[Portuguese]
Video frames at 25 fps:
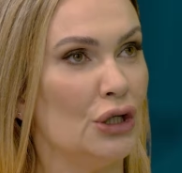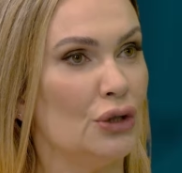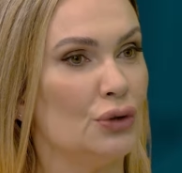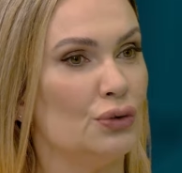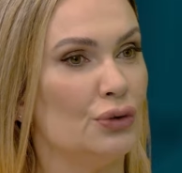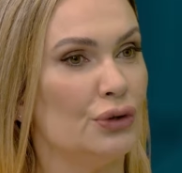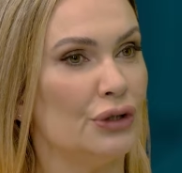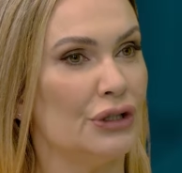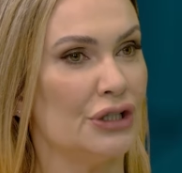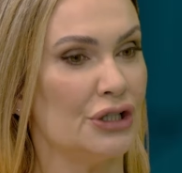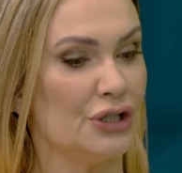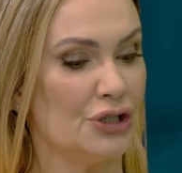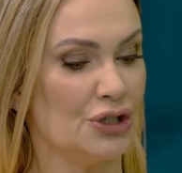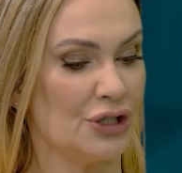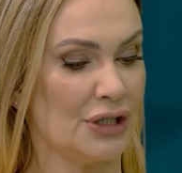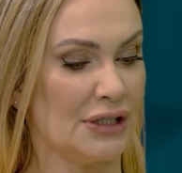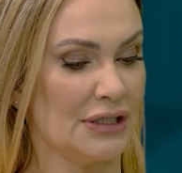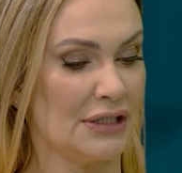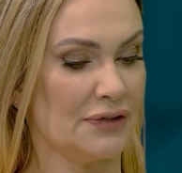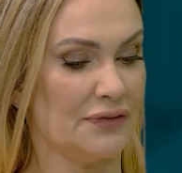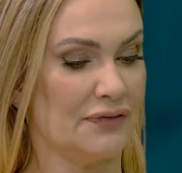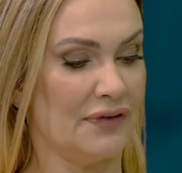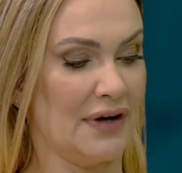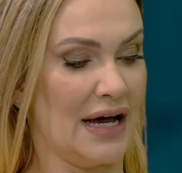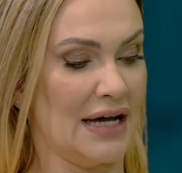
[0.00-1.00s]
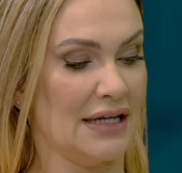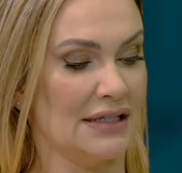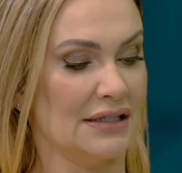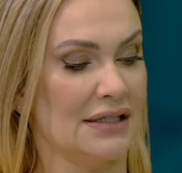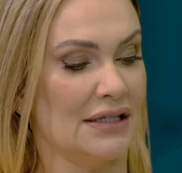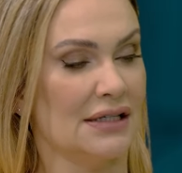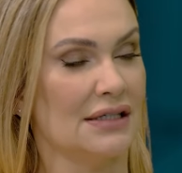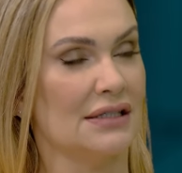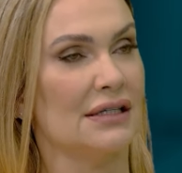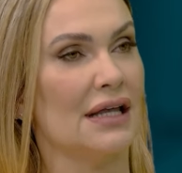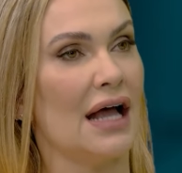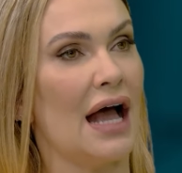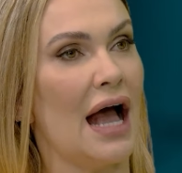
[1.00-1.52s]
durante as
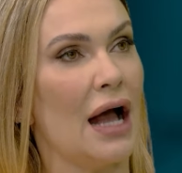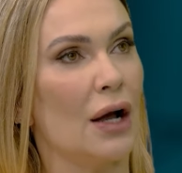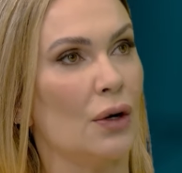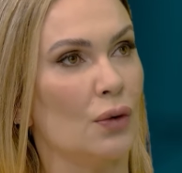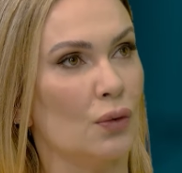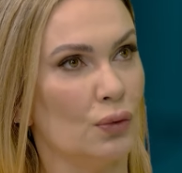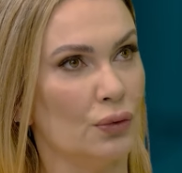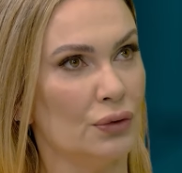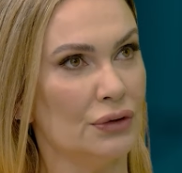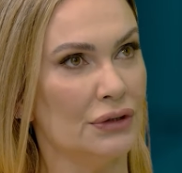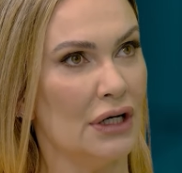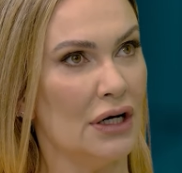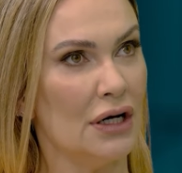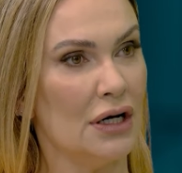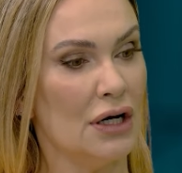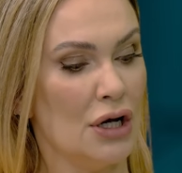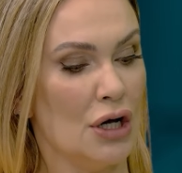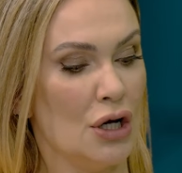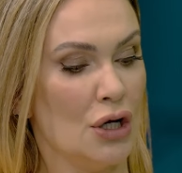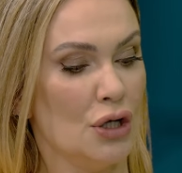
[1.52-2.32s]
fases aguda,